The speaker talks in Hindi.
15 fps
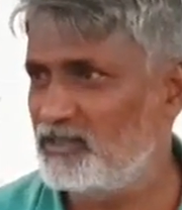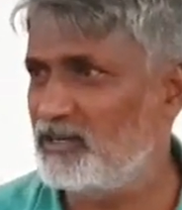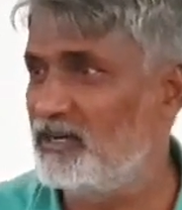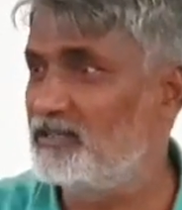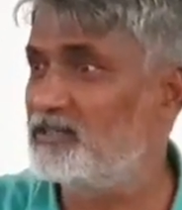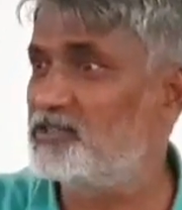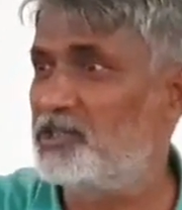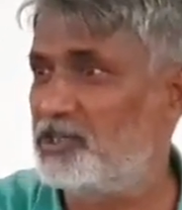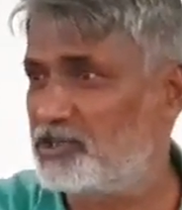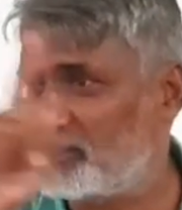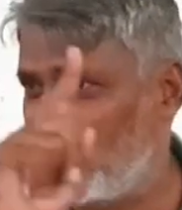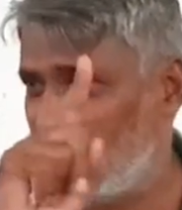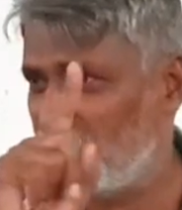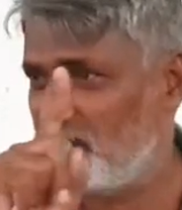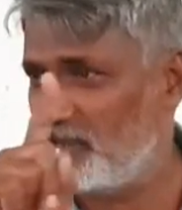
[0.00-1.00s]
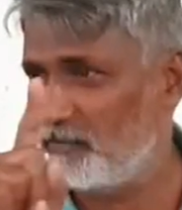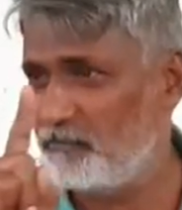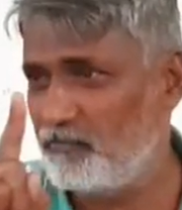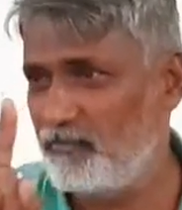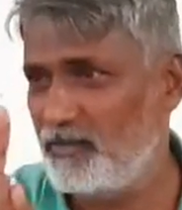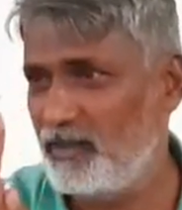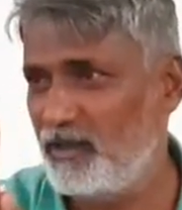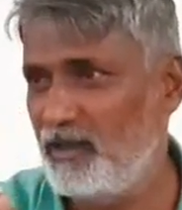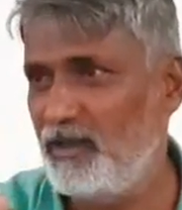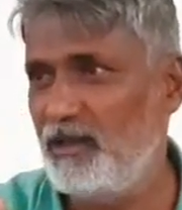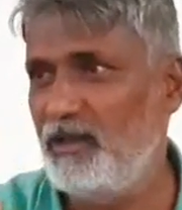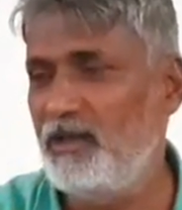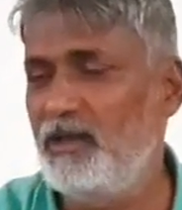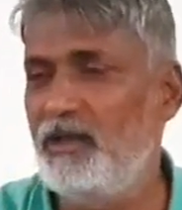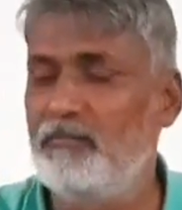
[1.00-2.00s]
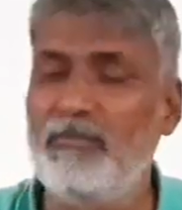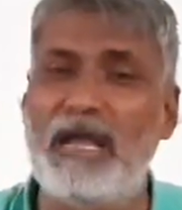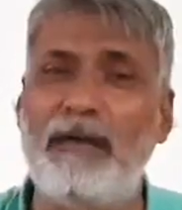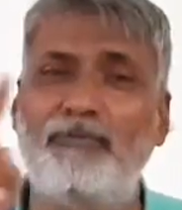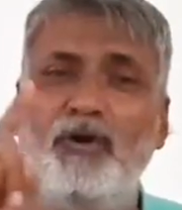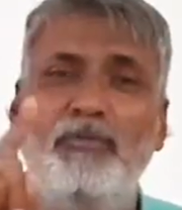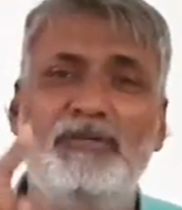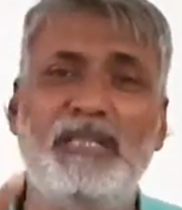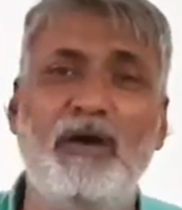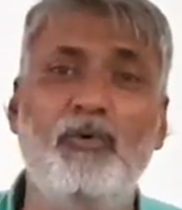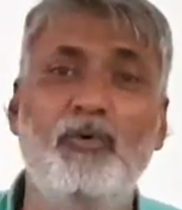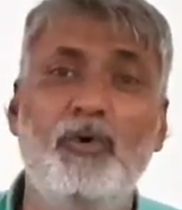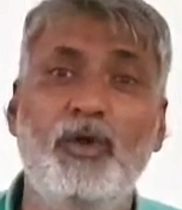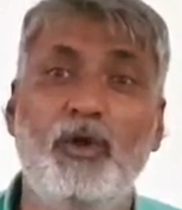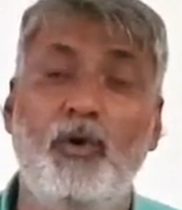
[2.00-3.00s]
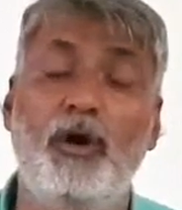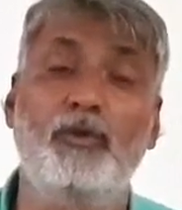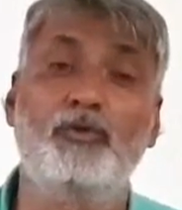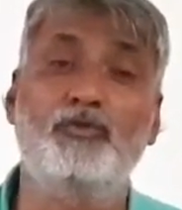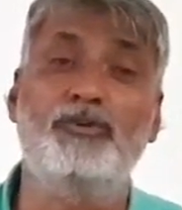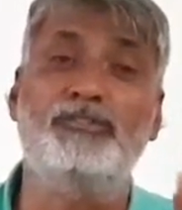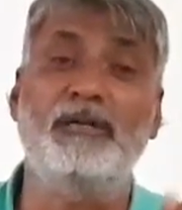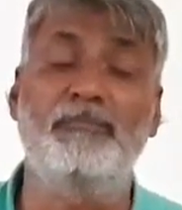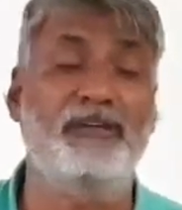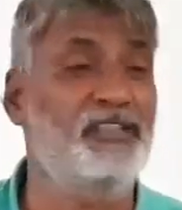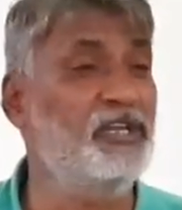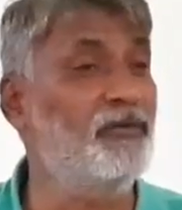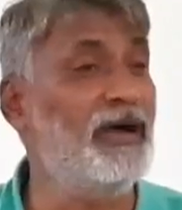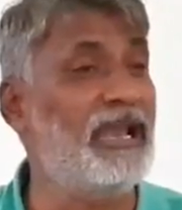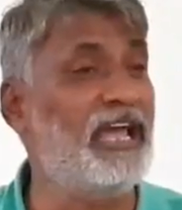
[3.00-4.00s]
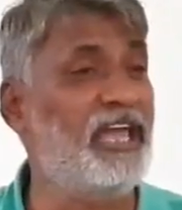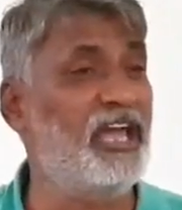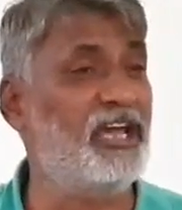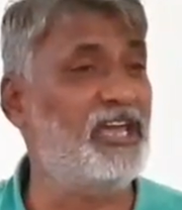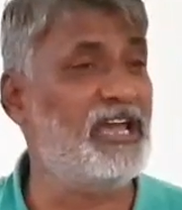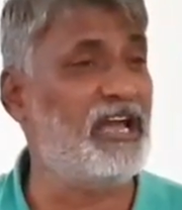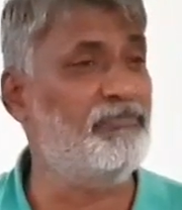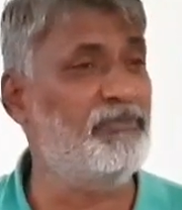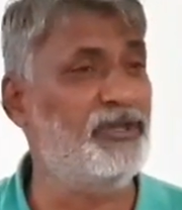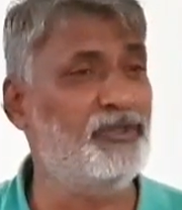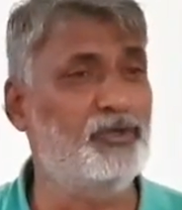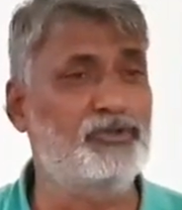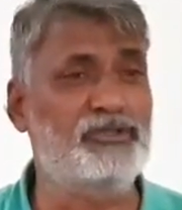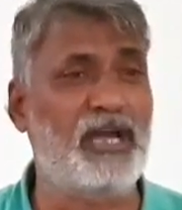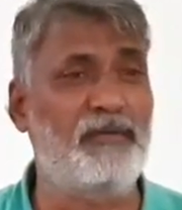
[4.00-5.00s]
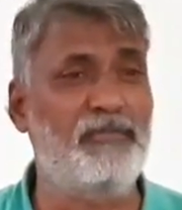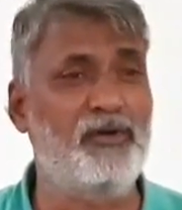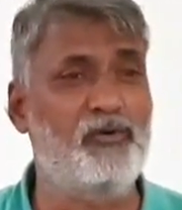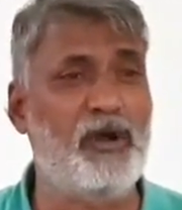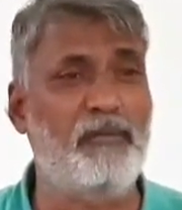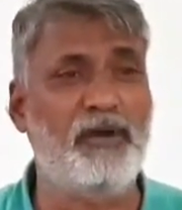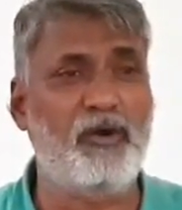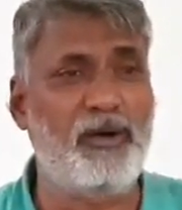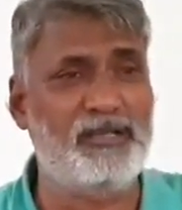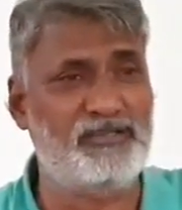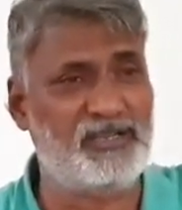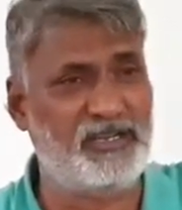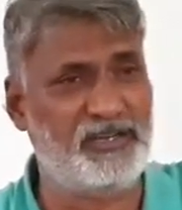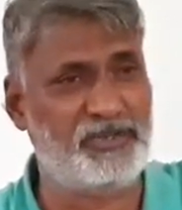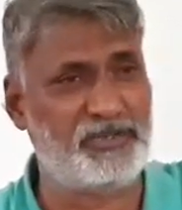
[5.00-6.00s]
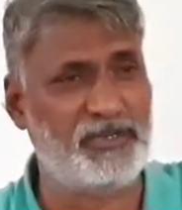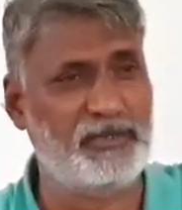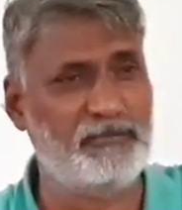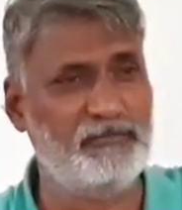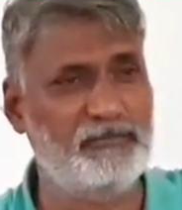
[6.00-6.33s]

कंस सिस्टम है मैं आपको बताऊं और उसको समझने वाला एक ही आदमी हिंदुस्तान में हुआ भगवान श्री कृष्ण